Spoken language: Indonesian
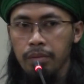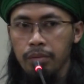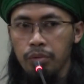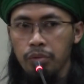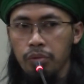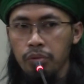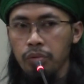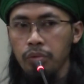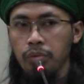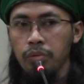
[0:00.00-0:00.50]

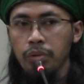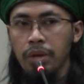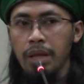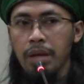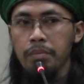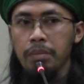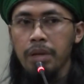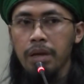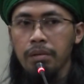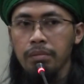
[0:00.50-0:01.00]
dukung
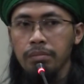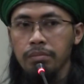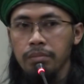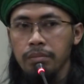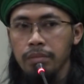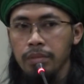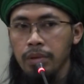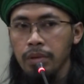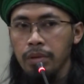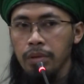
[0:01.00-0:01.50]
ulama,
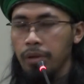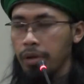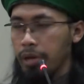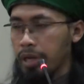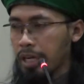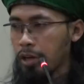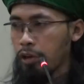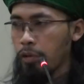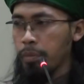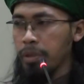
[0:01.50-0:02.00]

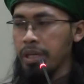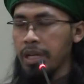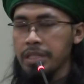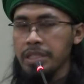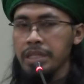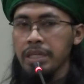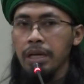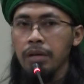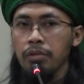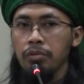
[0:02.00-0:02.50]

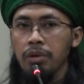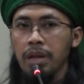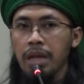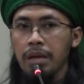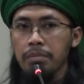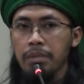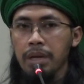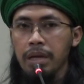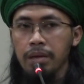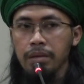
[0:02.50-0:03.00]
rekomendasikan
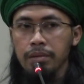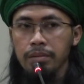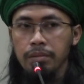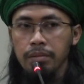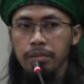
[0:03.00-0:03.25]
ulama.